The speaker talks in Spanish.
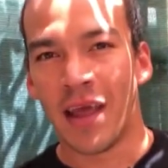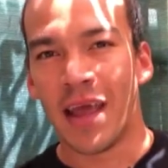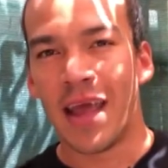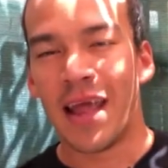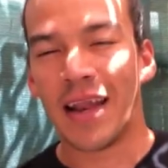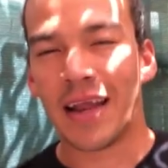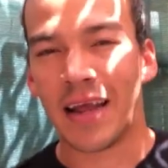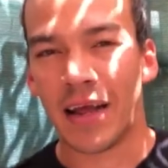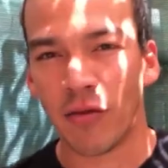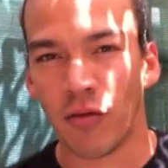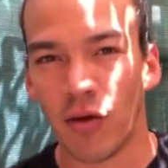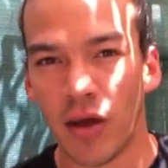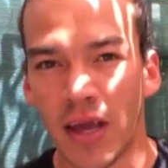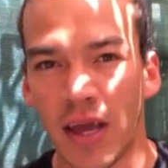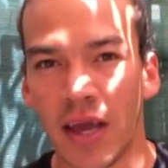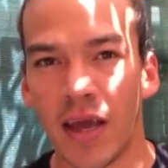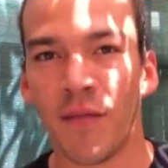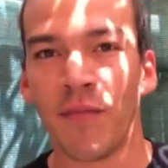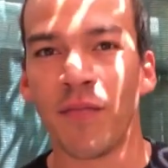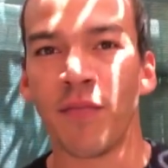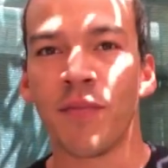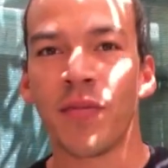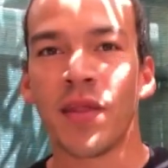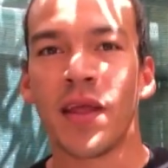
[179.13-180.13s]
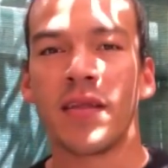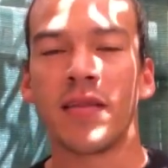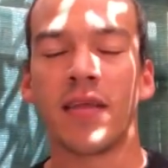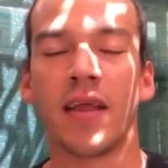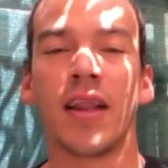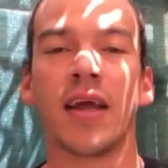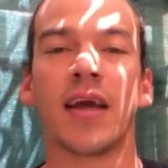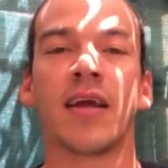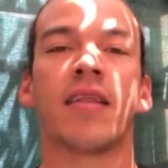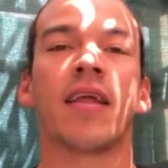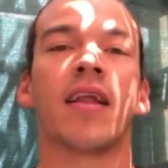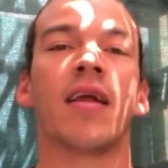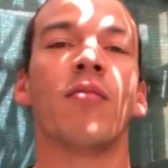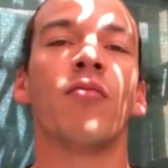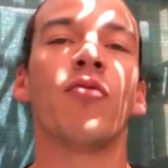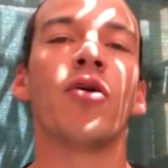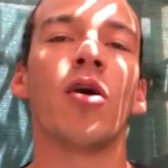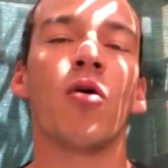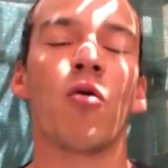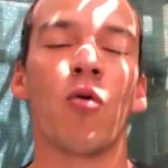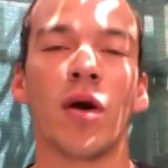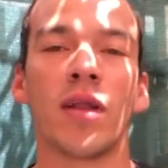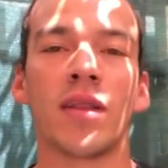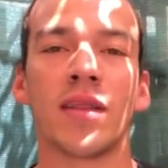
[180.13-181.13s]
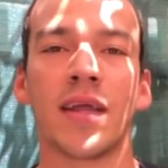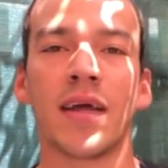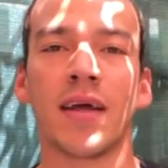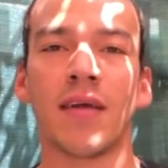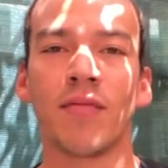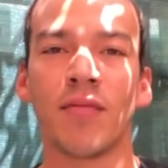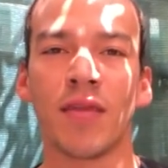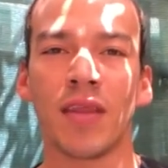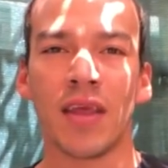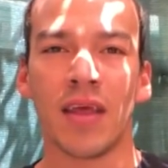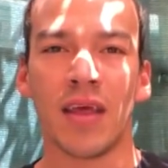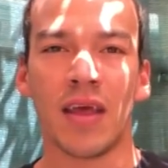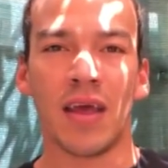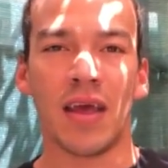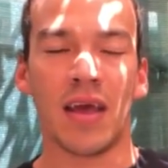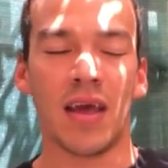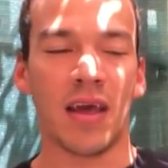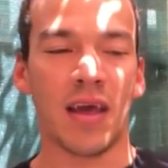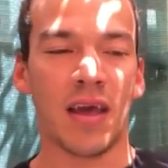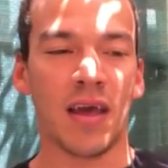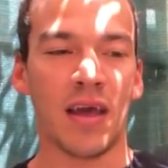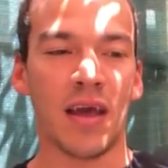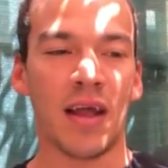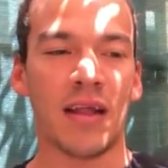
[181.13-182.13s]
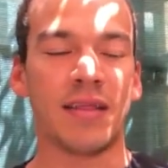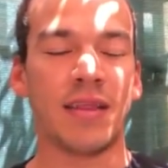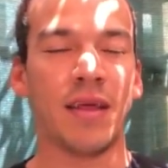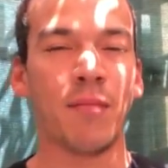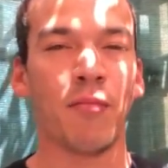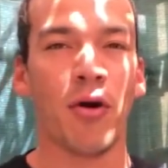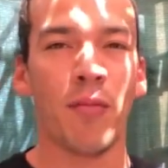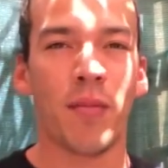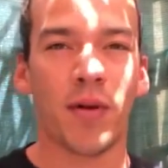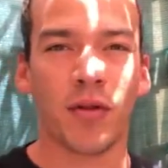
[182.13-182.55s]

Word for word: El caso es que tienes que tener muy en cuenta eh, el tipo de